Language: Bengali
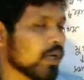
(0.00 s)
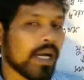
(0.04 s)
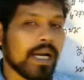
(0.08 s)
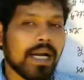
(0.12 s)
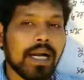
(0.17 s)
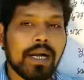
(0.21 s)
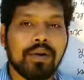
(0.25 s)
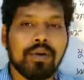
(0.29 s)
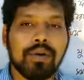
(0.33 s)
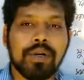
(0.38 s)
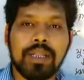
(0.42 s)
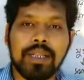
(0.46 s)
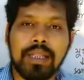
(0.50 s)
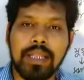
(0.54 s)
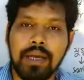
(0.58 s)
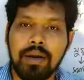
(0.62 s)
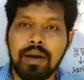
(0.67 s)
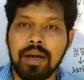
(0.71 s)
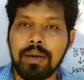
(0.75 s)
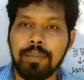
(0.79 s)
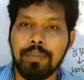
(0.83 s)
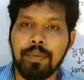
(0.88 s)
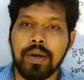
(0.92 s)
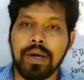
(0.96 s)
টাকা করে
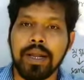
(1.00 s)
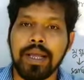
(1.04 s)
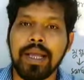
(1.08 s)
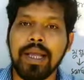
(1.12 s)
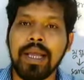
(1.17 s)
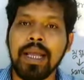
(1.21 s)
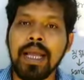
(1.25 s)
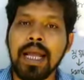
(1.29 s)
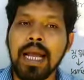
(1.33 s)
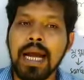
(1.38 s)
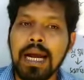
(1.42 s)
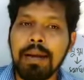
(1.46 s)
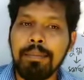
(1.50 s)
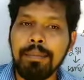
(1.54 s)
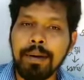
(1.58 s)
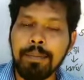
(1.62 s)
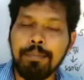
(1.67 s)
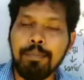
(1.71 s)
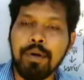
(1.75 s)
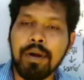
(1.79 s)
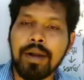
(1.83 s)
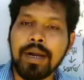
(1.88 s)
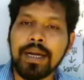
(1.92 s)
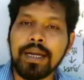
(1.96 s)
দেওয়ার পরে আমার
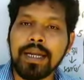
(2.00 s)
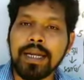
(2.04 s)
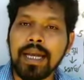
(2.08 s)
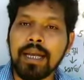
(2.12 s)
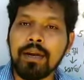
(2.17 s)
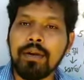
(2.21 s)
পকেটে